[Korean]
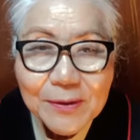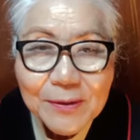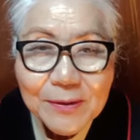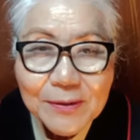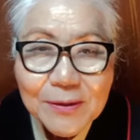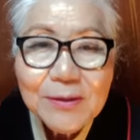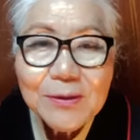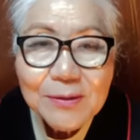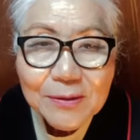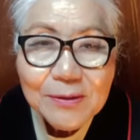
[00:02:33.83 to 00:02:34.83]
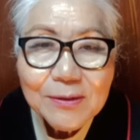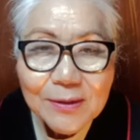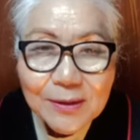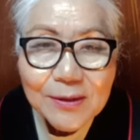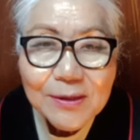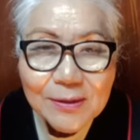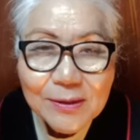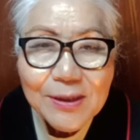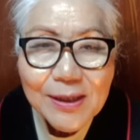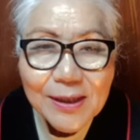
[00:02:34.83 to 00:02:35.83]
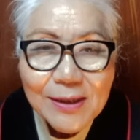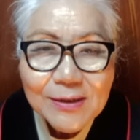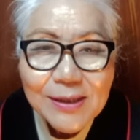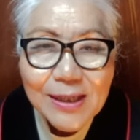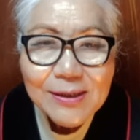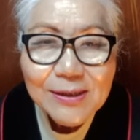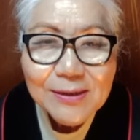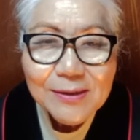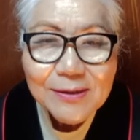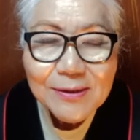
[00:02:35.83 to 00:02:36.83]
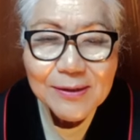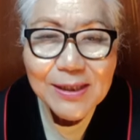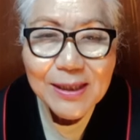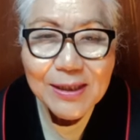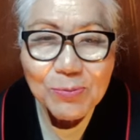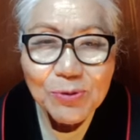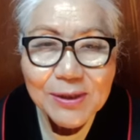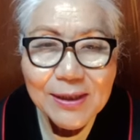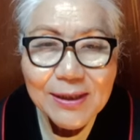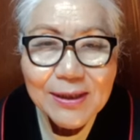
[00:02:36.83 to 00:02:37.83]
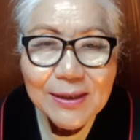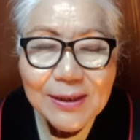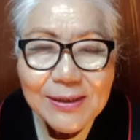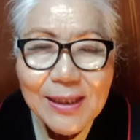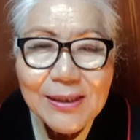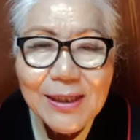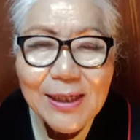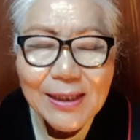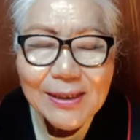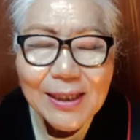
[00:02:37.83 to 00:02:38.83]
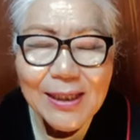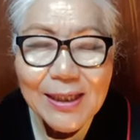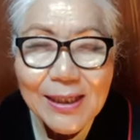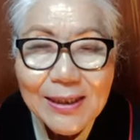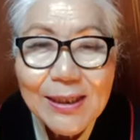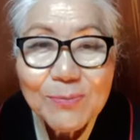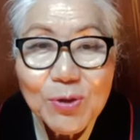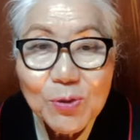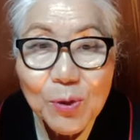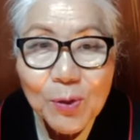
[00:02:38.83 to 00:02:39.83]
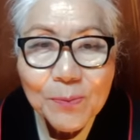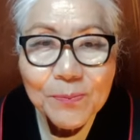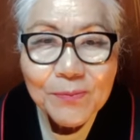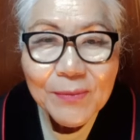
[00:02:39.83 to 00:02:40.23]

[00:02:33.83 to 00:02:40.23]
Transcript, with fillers: 어, 그, 그, 그때 그 당시를 생각해 보니까 자기가 가장 힘들고